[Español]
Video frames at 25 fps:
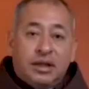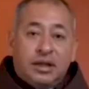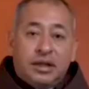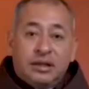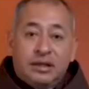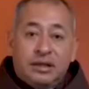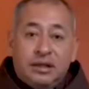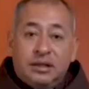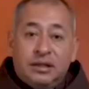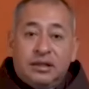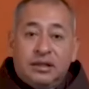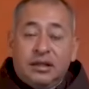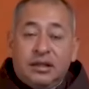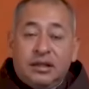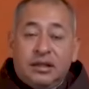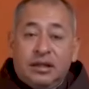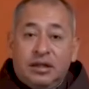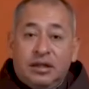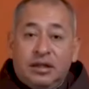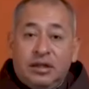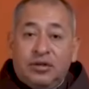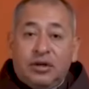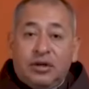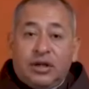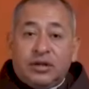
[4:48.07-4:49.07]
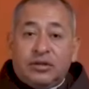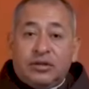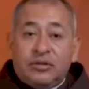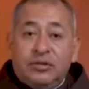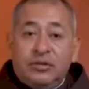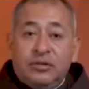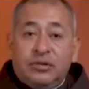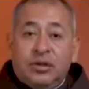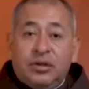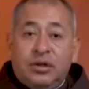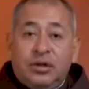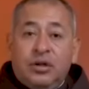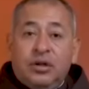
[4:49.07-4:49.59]
Teresita del Niño
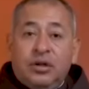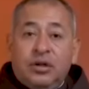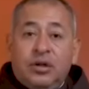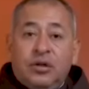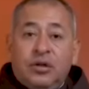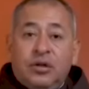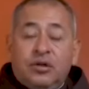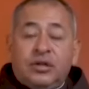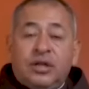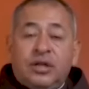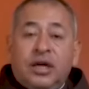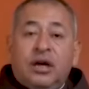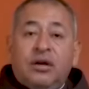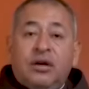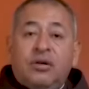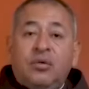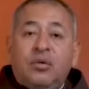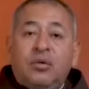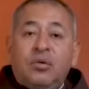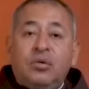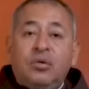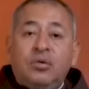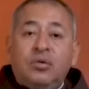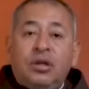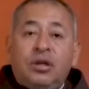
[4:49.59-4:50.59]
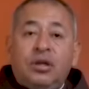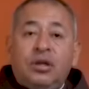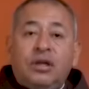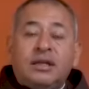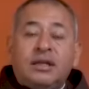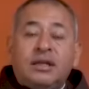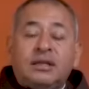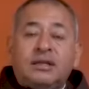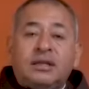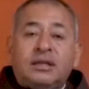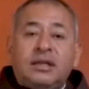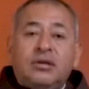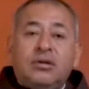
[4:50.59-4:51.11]
Jesús, o sea, un
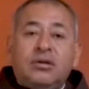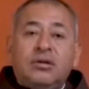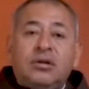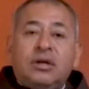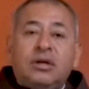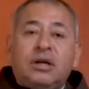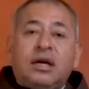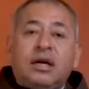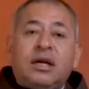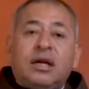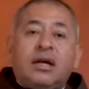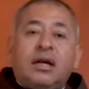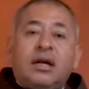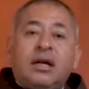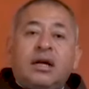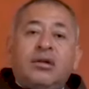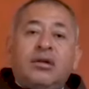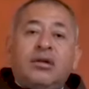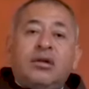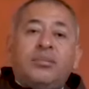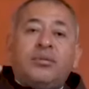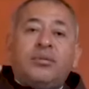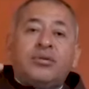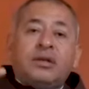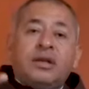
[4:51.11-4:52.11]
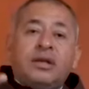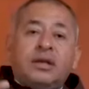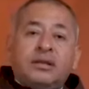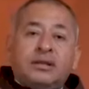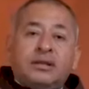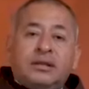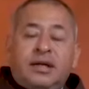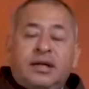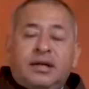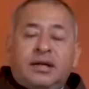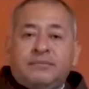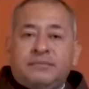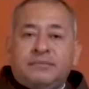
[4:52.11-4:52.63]
deseo cargado de
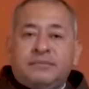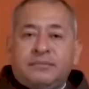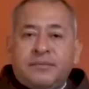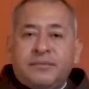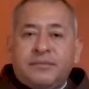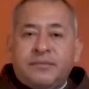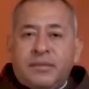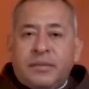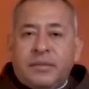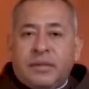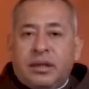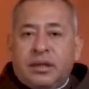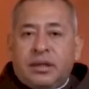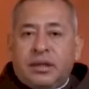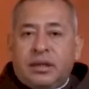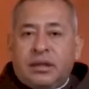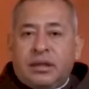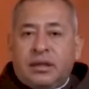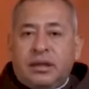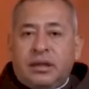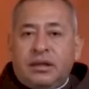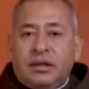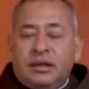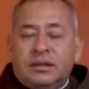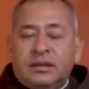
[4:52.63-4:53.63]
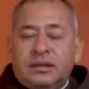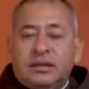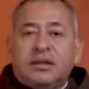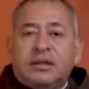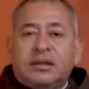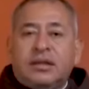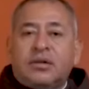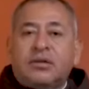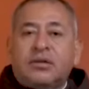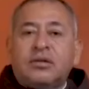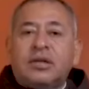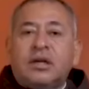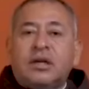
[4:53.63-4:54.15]
potencia tenía
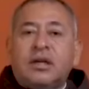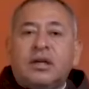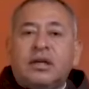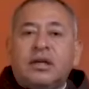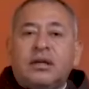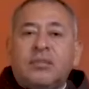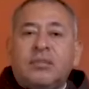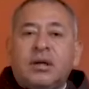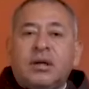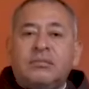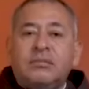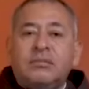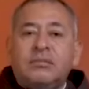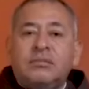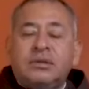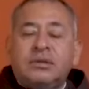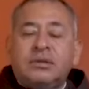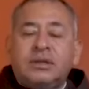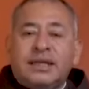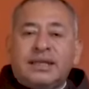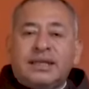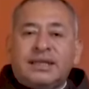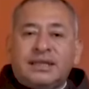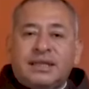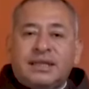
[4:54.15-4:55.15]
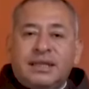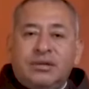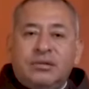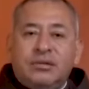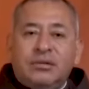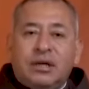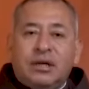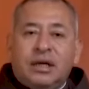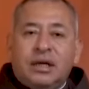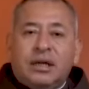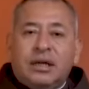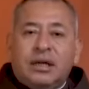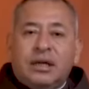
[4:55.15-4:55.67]
Santa Rosa de Lima, un
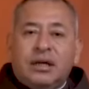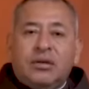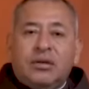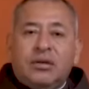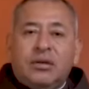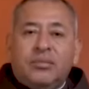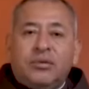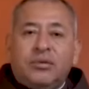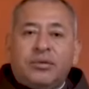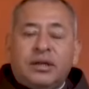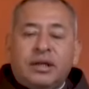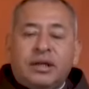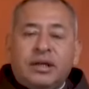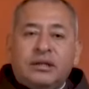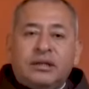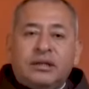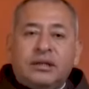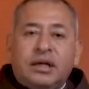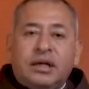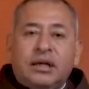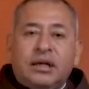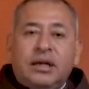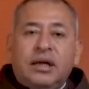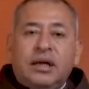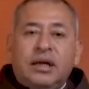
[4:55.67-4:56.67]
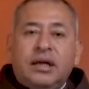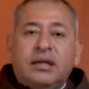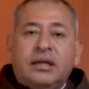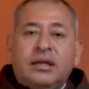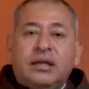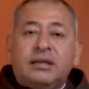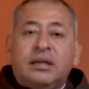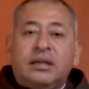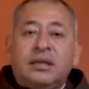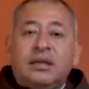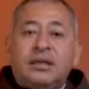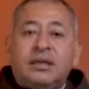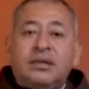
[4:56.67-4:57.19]
deseo cargado de potencia.
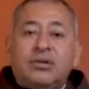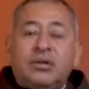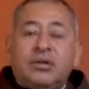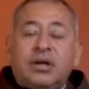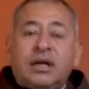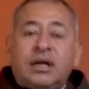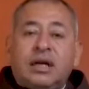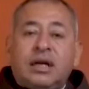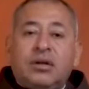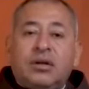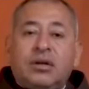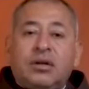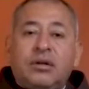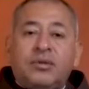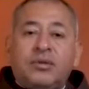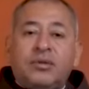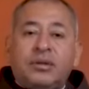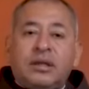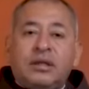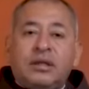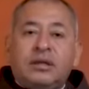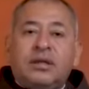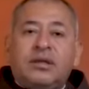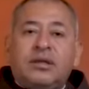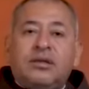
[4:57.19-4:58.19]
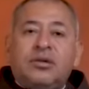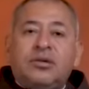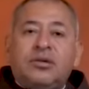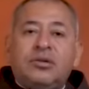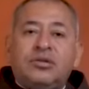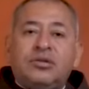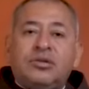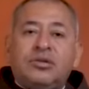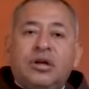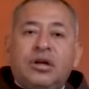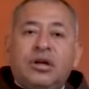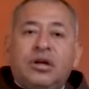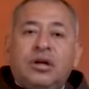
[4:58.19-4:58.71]
Ese deseo cargado de potencia
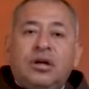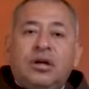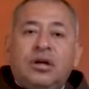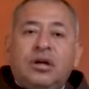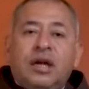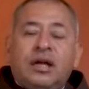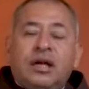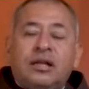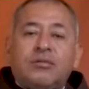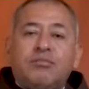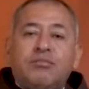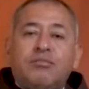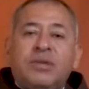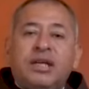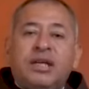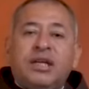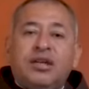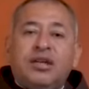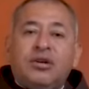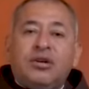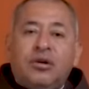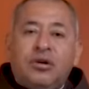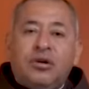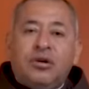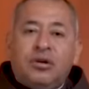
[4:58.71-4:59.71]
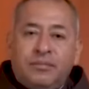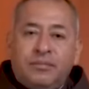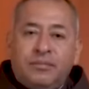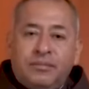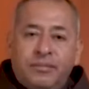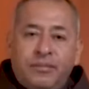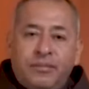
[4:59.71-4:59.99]
Dios la admiró,